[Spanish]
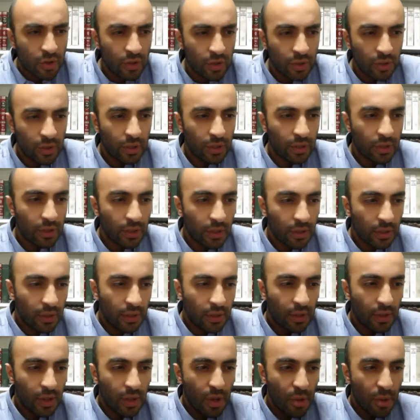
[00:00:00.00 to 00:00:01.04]
Pues-
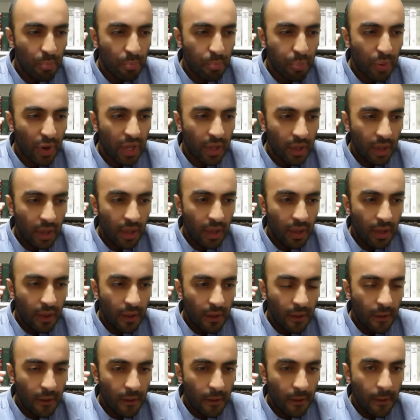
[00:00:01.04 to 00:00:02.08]
¿Qué querés ocultar?
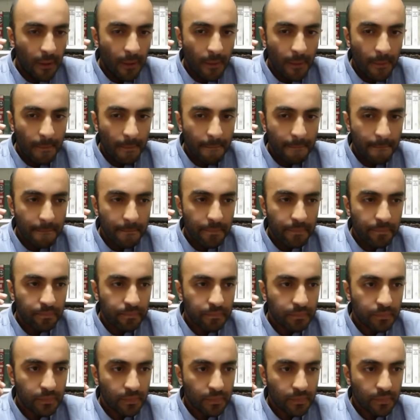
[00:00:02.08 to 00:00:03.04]
¿Qué ocultar?